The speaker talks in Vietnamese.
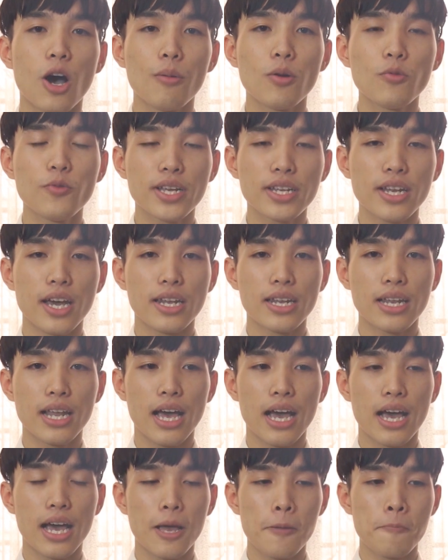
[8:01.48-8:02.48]
tỏi mới quyết định
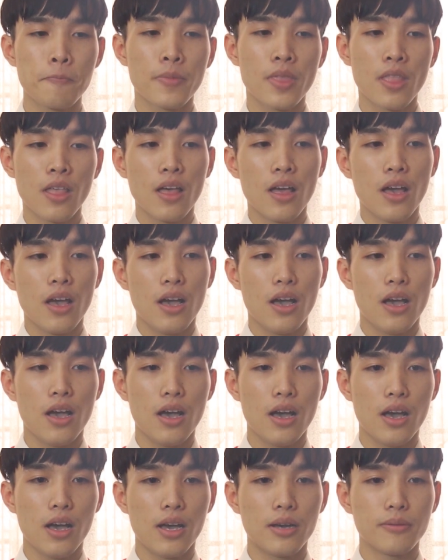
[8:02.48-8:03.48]
là
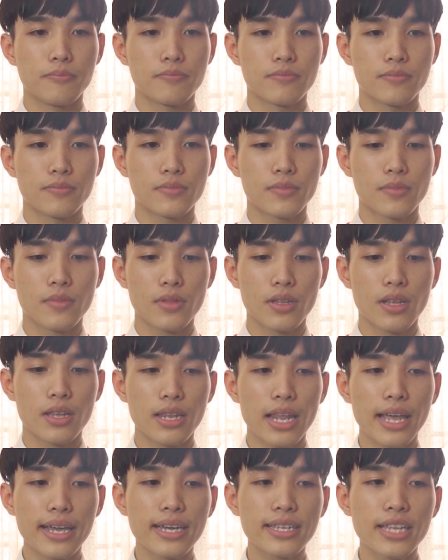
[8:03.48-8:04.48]
uh,
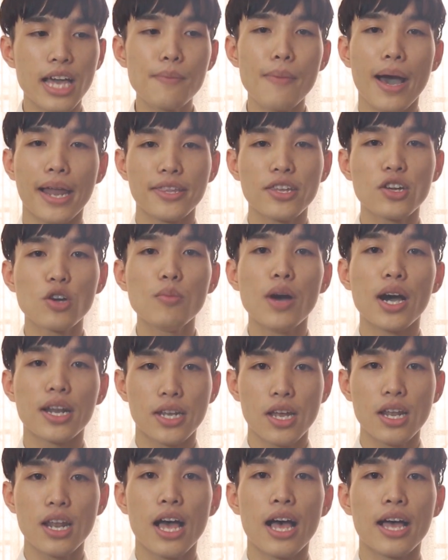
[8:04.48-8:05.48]
lấy cái thế mạnh nhất của
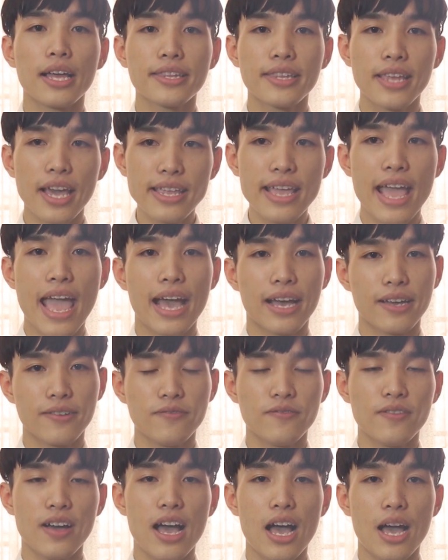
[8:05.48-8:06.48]
mình đó là chế nhạc
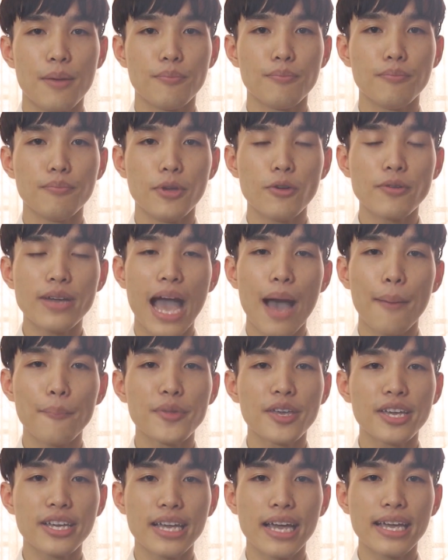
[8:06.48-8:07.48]
và biểu
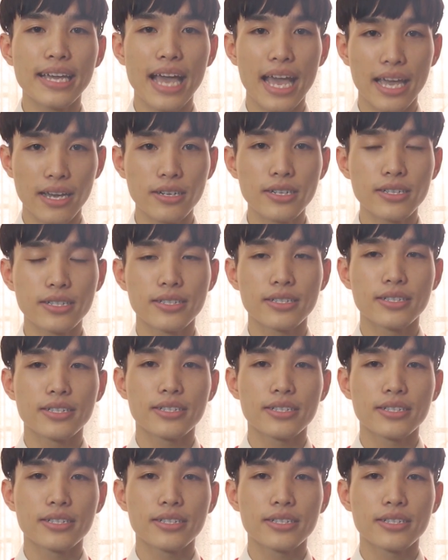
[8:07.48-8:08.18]
cảm những cái hài hước